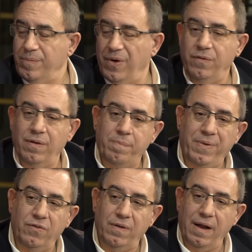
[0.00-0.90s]
Porque es una
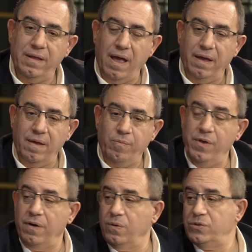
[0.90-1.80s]
personalidad que es
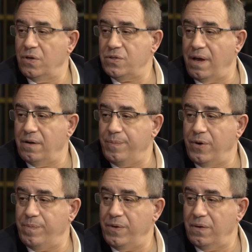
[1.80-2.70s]
muy orgullosa de lo
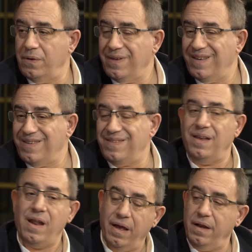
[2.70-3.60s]
propio
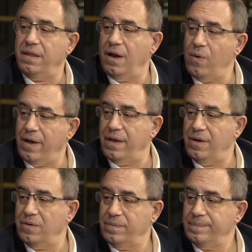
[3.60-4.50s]
sin agredir lo
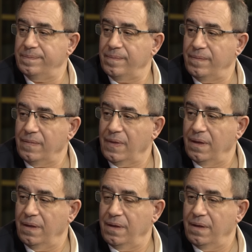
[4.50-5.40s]
ajeno.
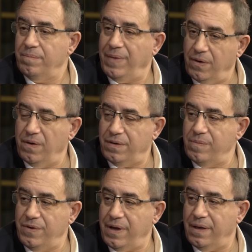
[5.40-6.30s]
Me conoce
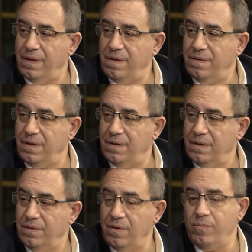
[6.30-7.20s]
mucha gente, sí.
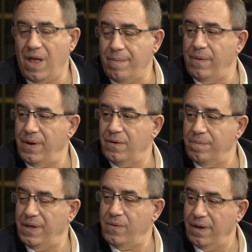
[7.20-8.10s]
Son muy amables
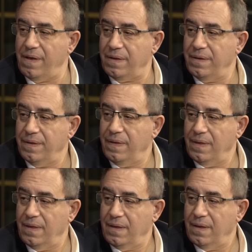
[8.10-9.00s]
conmigo acá.
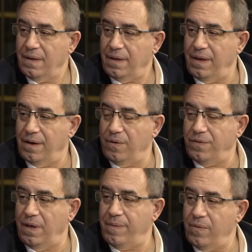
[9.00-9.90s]

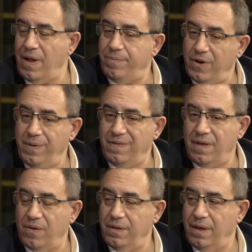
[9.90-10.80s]
Inclusive en una
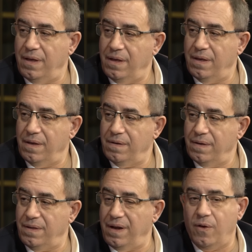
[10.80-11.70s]
provincia donde
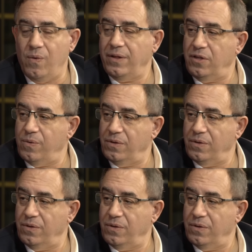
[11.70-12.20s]
tres cuartos